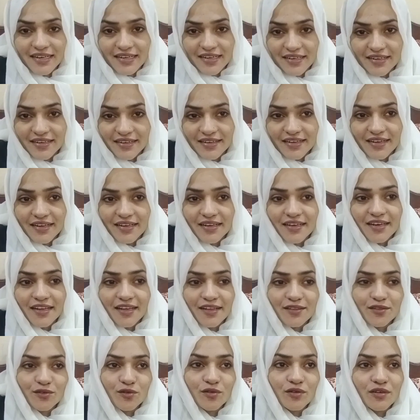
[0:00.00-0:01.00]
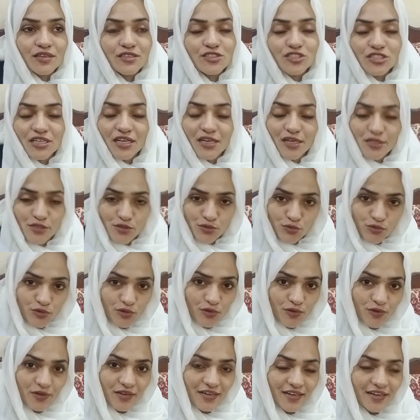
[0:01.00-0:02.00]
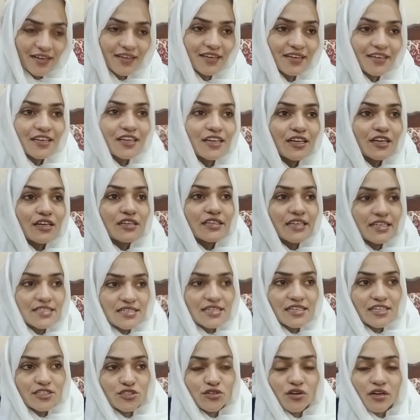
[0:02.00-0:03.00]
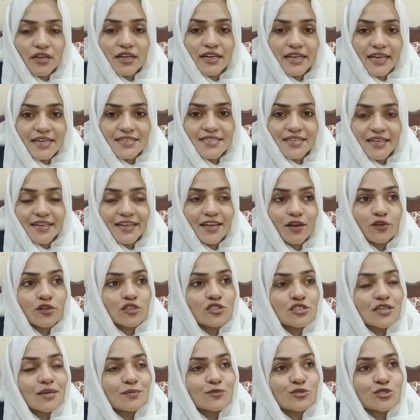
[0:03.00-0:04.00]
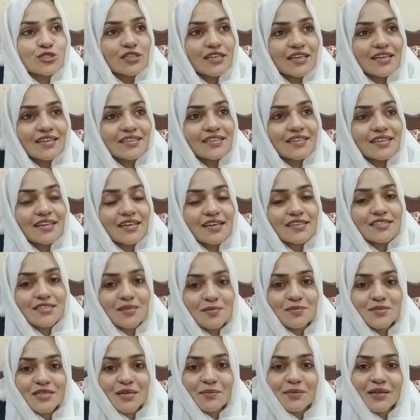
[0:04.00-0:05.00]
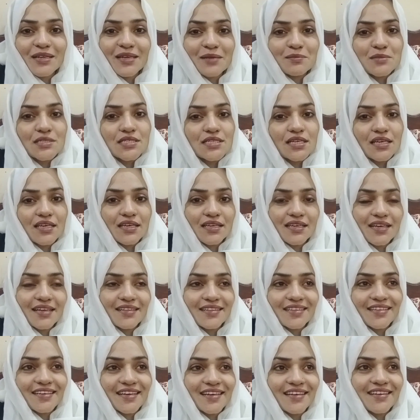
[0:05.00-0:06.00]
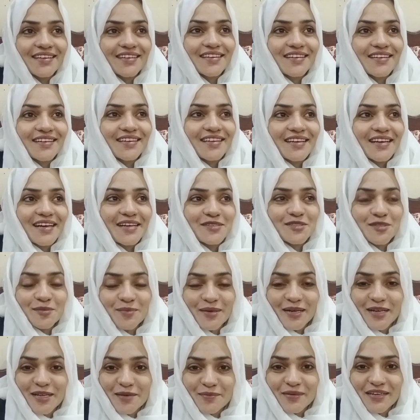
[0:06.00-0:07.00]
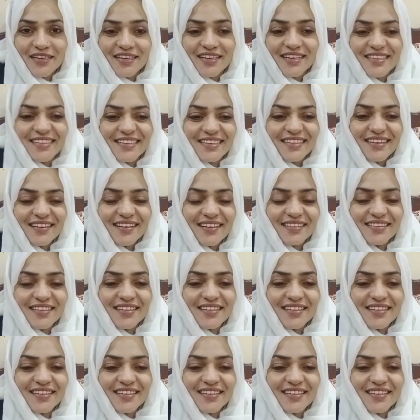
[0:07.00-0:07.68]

का करें तो इनशाला ज़रूर होगा ये संडे छोड़ के नेक्स्ट संडे और अच्छा मुझे इतने कसम से मेरी अम्मी से ही कहती है ये जो बड़े हमारे कहते हैं क्या कहते